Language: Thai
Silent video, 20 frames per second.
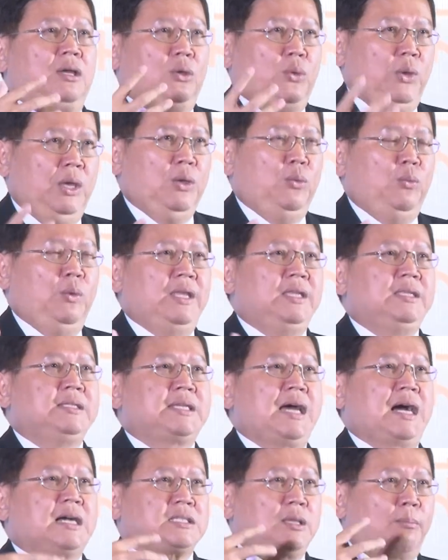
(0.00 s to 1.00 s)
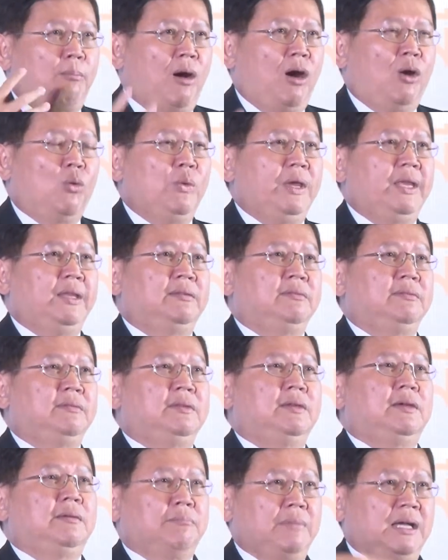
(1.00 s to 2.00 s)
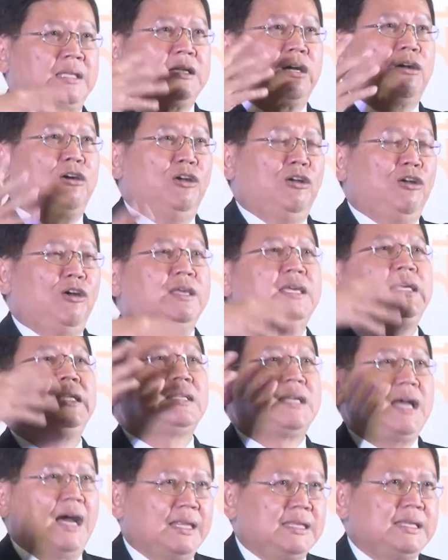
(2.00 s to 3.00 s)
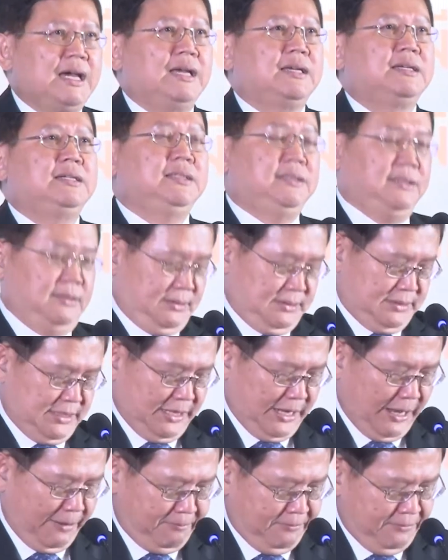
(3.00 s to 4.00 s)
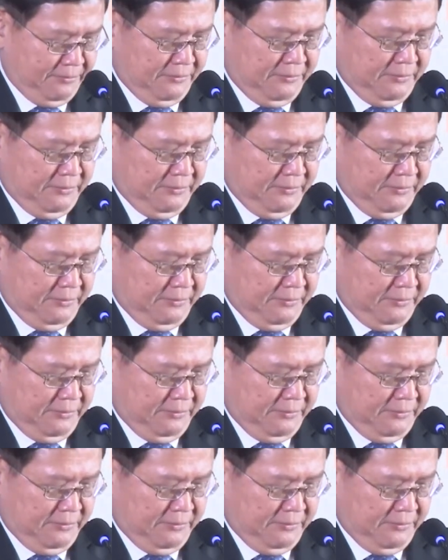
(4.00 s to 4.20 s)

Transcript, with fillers: ควิกวิน จากสมอลวินมันจะค่อยๆคิดการใหญ่ขึ้นนะครับ